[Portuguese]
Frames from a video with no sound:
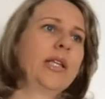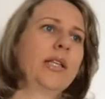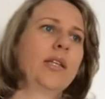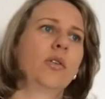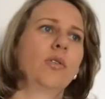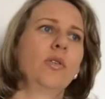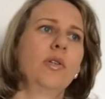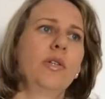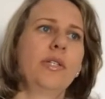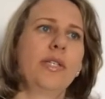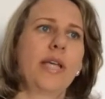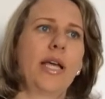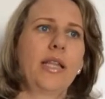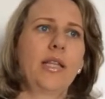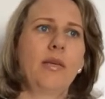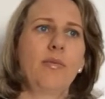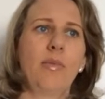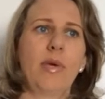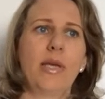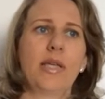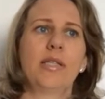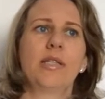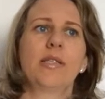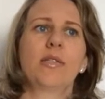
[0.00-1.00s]
Então, nos sete
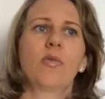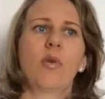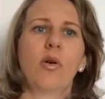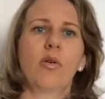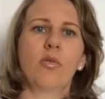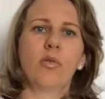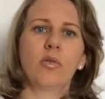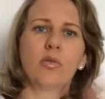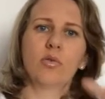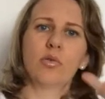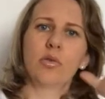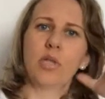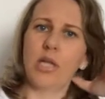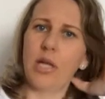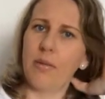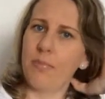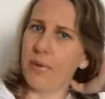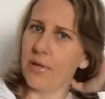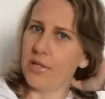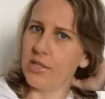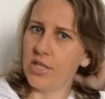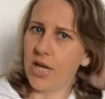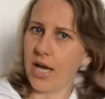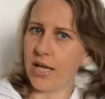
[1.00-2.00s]
meses com a consulta na
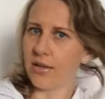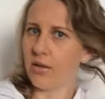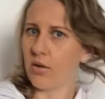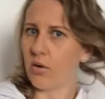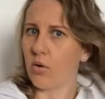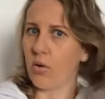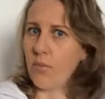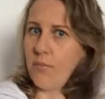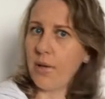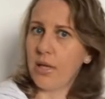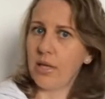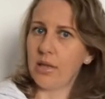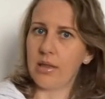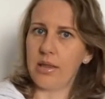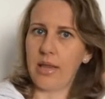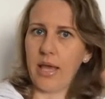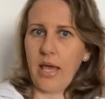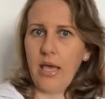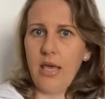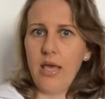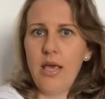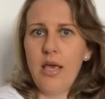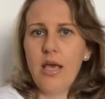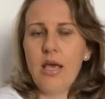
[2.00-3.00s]
pediatra, eu
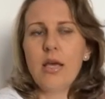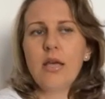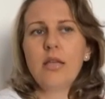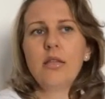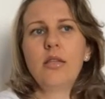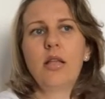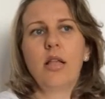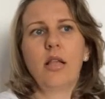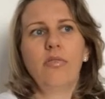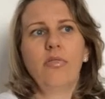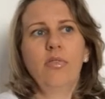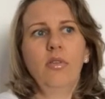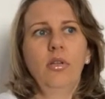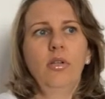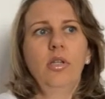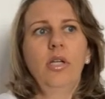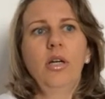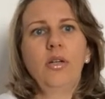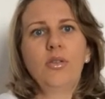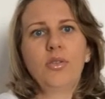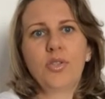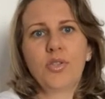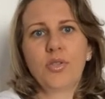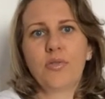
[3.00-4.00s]
comentei então ela falou:
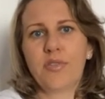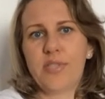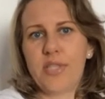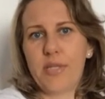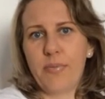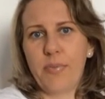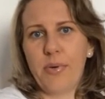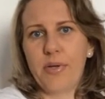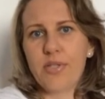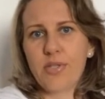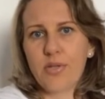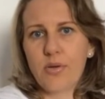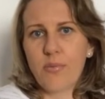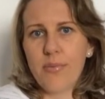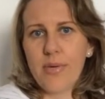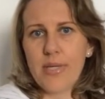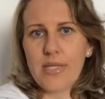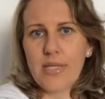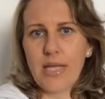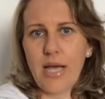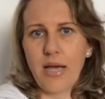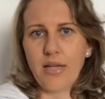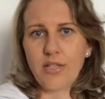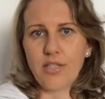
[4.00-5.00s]
"Não, Ju, você pode
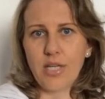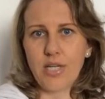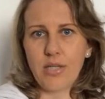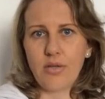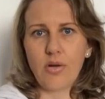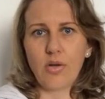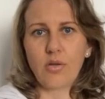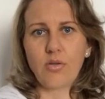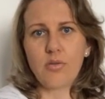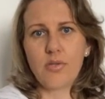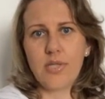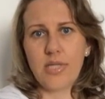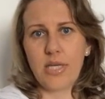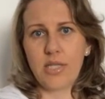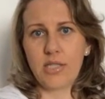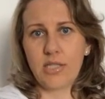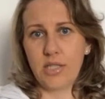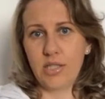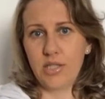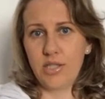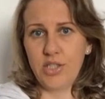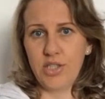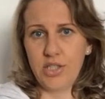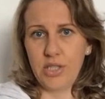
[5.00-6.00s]
começar já a introduzir a
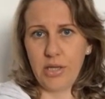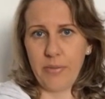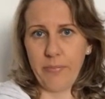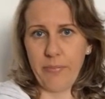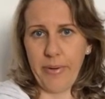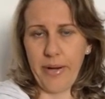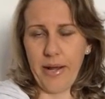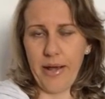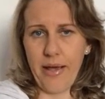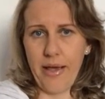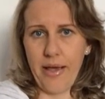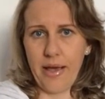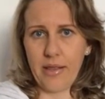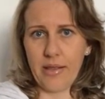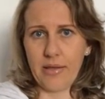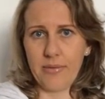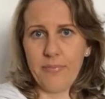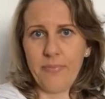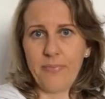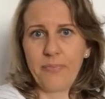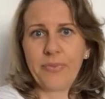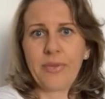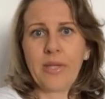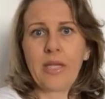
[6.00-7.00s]
jantinha para ela".